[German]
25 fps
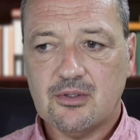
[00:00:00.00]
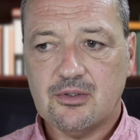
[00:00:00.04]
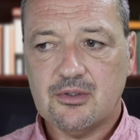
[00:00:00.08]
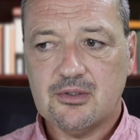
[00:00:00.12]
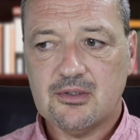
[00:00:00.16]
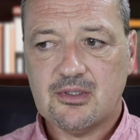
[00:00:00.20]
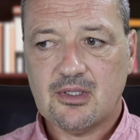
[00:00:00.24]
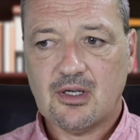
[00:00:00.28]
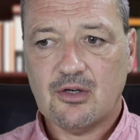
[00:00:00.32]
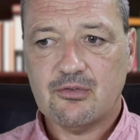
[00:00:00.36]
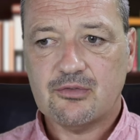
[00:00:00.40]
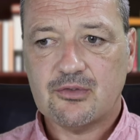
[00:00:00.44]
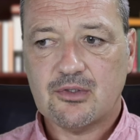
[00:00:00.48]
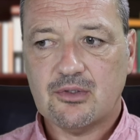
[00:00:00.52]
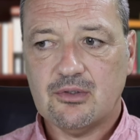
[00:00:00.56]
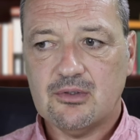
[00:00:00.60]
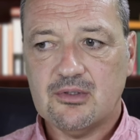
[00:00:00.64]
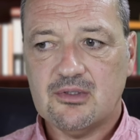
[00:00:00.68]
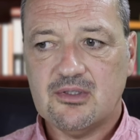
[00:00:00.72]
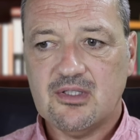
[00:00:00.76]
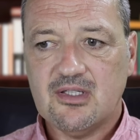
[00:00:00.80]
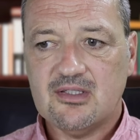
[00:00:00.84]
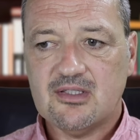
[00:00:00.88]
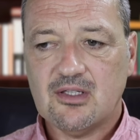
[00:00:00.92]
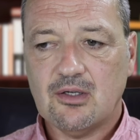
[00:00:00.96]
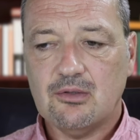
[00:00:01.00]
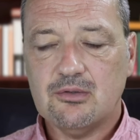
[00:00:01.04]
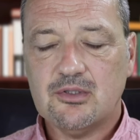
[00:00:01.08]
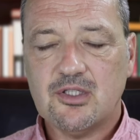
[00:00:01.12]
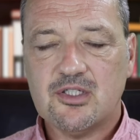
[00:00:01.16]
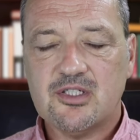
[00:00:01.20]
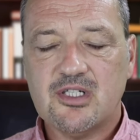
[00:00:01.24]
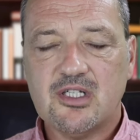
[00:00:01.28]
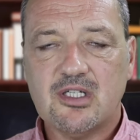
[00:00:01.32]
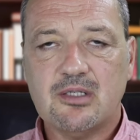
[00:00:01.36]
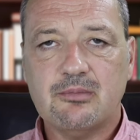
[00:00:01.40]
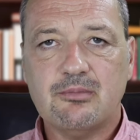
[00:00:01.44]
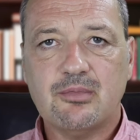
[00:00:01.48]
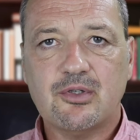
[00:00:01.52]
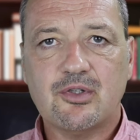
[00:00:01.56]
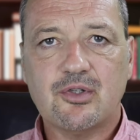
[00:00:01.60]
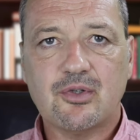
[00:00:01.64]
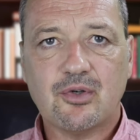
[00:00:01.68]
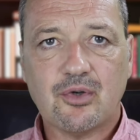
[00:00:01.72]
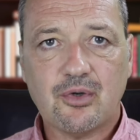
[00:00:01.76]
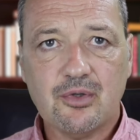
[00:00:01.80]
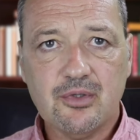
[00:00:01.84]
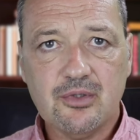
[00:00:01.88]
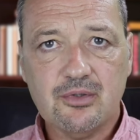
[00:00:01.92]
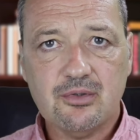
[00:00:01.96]
und aufgrund dieser unterschiedlichen
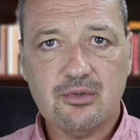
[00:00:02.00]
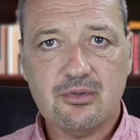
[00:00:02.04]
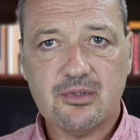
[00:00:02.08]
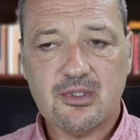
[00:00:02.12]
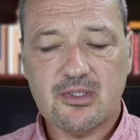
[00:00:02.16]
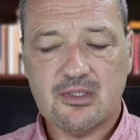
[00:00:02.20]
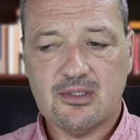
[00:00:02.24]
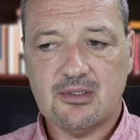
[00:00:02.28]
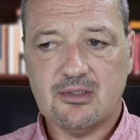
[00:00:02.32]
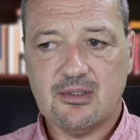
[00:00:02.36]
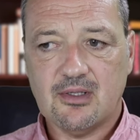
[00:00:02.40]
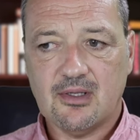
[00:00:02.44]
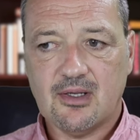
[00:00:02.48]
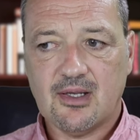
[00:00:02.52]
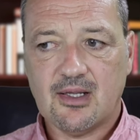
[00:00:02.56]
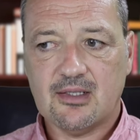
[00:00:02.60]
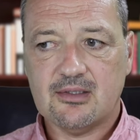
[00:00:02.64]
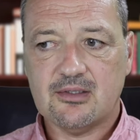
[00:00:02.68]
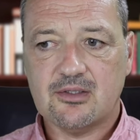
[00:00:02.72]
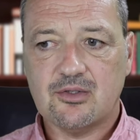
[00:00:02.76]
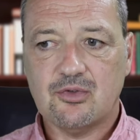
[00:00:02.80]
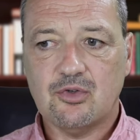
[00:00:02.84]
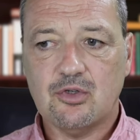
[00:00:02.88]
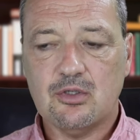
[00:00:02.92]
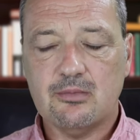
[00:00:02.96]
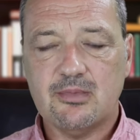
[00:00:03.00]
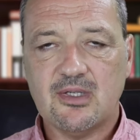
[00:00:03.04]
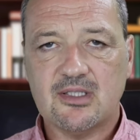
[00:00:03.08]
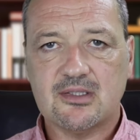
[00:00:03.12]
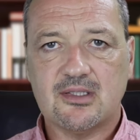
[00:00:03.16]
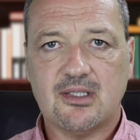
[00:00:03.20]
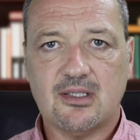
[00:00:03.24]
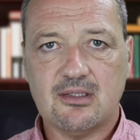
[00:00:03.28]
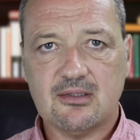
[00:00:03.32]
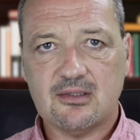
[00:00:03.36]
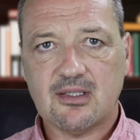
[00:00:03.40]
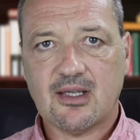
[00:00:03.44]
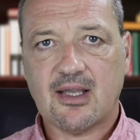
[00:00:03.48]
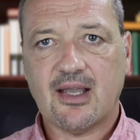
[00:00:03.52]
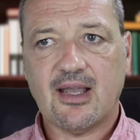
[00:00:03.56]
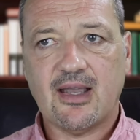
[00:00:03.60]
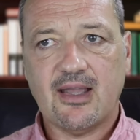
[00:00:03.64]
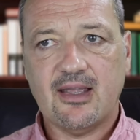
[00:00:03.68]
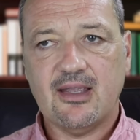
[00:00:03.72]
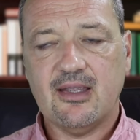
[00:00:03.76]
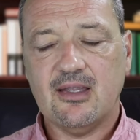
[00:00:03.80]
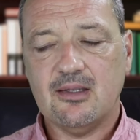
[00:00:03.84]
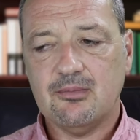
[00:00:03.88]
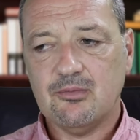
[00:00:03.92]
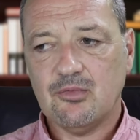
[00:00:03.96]
Begründungen hat Kohlberg dann
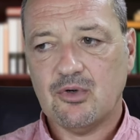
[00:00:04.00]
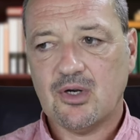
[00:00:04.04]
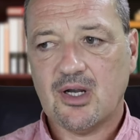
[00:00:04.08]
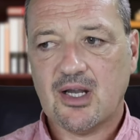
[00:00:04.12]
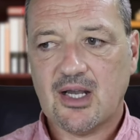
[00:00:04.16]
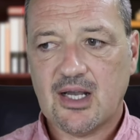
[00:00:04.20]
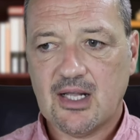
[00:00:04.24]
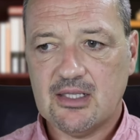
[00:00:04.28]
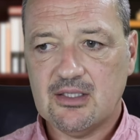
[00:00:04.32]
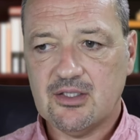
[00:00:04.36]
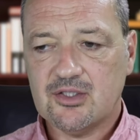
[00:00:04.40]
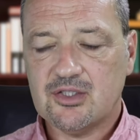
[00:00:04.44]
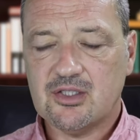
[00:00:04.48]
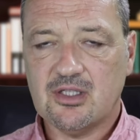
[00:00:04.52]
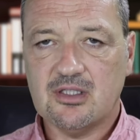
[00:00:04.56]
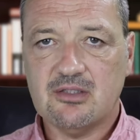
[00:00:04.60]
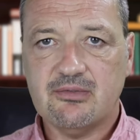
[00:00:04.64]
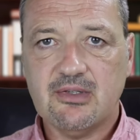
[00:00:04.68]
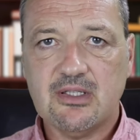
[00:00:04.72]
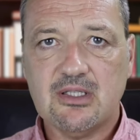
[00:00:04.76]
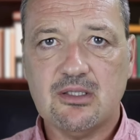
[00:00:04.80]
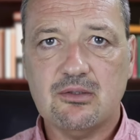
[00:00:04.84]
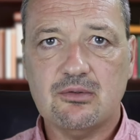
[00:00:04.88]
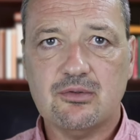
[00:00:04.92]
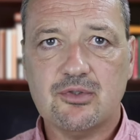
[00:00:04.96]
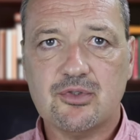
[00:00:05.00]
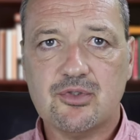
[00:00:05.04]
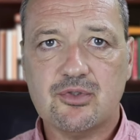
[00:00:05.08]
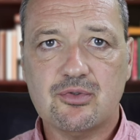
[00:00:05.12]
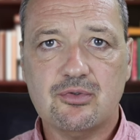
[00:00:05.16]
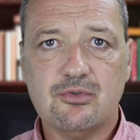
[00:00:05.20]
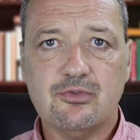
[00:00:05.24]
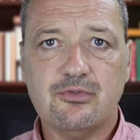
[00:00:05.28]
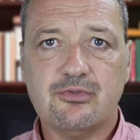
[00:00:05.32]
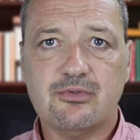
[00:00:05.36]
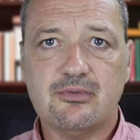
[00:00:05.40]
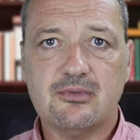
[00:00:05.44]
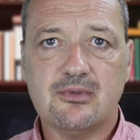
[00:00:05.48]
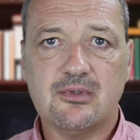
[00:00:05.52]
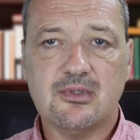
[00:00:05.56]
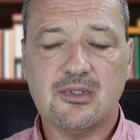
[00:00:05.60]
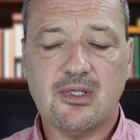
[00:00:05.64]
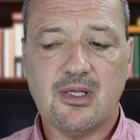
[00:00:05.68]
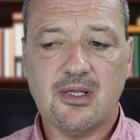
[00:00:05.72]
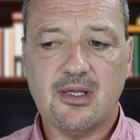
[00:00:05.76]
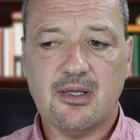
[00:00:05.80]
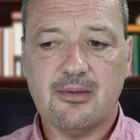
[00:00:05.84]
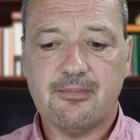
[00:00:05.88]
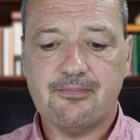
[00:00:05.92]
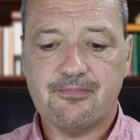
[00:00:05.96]
drei moralische
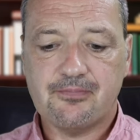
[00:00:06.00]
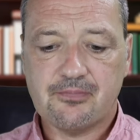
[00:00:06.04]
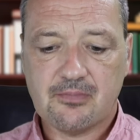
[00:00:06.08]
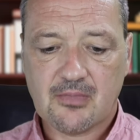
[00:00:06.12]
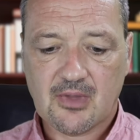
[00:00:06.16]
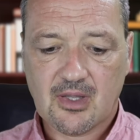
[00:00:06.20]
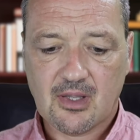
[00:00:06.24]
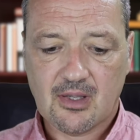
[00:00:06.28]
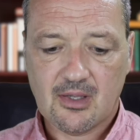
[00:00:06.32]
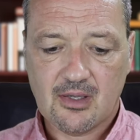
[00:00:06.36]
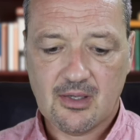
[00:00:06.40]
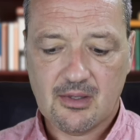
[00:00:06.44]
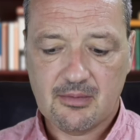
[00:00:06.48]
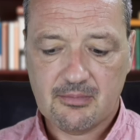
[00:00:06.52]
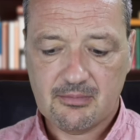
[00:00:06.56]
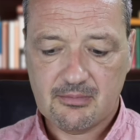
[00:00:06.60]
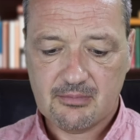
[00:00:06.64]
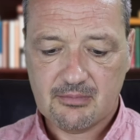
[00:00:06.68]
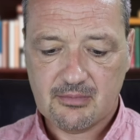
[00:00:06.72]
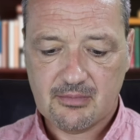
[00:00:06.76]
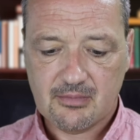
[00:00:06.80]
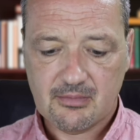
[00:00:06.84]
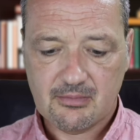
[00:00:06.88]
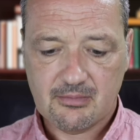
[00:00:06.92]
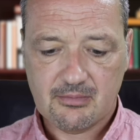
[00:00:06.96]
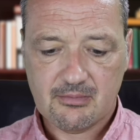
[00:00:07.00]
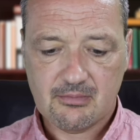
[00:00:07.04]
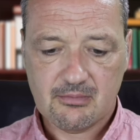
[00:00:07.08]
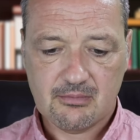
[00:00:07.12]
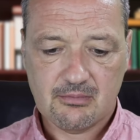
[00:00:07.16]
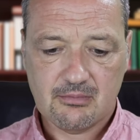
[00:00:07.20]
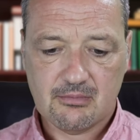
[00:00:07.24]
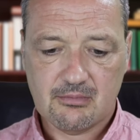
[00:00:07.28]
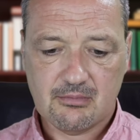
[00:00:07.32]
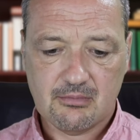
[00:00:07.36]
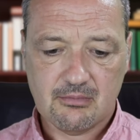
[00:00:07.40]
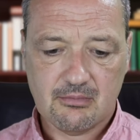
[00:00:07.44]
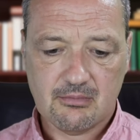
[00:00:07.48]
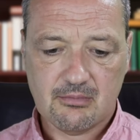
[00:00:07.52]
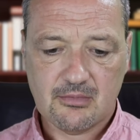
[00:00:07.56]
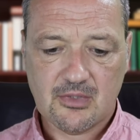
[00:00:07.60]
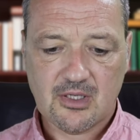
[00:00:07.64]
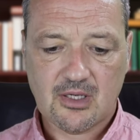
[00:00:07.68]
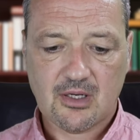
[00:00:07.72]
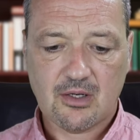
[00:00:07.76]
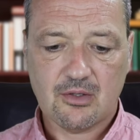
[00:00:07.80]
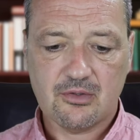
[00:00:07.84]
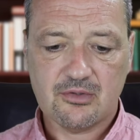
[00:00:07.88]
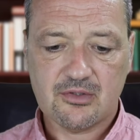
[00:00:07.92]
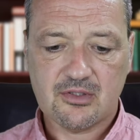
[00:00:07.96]
Entwicklungsstufen ähm, ähm,
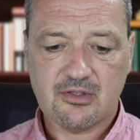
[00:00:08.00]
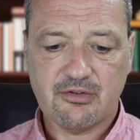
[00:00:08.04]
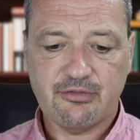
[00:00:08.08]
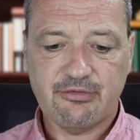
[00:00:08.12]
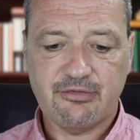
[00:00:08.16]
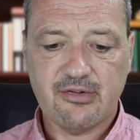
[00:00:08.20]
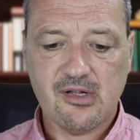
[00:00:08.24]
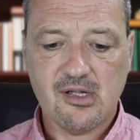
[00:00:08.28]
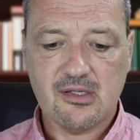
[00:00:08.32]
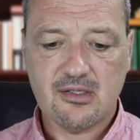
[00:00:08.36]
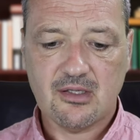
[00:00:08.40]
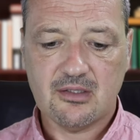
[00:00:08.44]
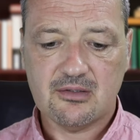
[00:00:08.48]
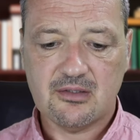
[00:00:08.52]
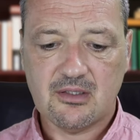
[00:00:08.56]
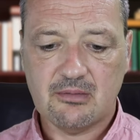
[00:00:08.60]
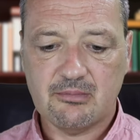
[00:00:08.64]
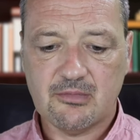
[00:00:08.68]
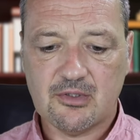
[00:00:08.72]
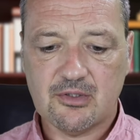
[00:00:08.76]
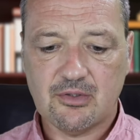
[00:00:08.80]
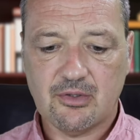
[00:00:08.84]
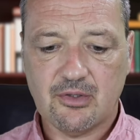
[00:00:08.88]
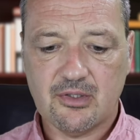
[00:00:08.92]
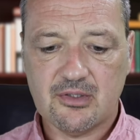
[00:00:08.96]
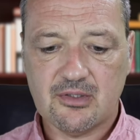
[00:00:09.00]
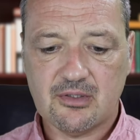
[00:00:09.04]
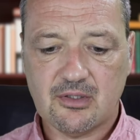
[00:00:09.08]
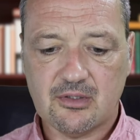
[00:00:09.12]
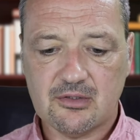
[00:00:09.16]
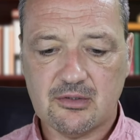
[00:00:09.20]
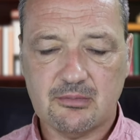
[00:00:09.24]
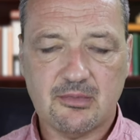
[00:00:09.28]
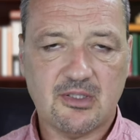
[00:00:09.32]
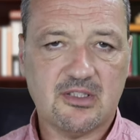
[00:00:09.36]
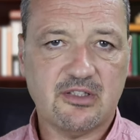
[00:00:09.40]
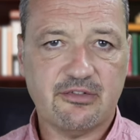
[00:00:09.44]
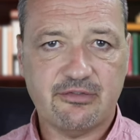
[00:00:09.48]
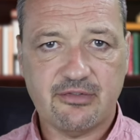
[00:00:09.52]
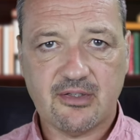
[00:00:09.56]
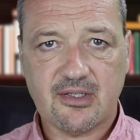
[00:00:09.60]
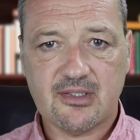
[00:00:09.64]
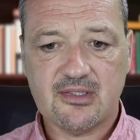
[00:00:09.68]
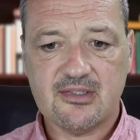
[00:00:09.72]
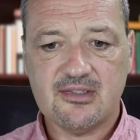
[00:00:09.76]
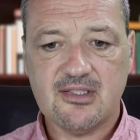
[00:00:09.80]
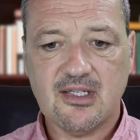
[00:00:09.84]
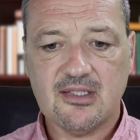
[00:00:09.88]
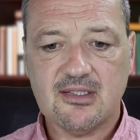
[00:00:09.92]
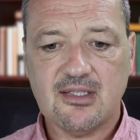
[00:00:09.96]
herausgefiltert, die man heute auch nochmal
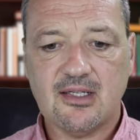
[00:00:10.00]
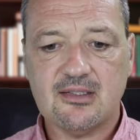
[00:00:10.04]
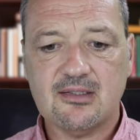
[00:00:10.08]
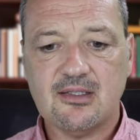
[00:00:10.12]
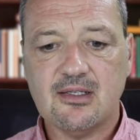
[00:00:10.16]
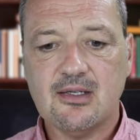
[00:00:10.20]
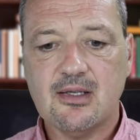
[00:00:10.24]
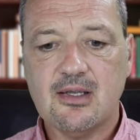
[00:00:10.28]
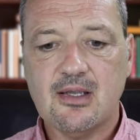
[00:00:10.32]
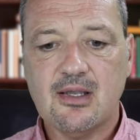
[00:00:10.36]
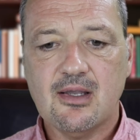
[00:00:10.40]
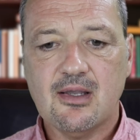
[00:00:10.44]
differenziert hat.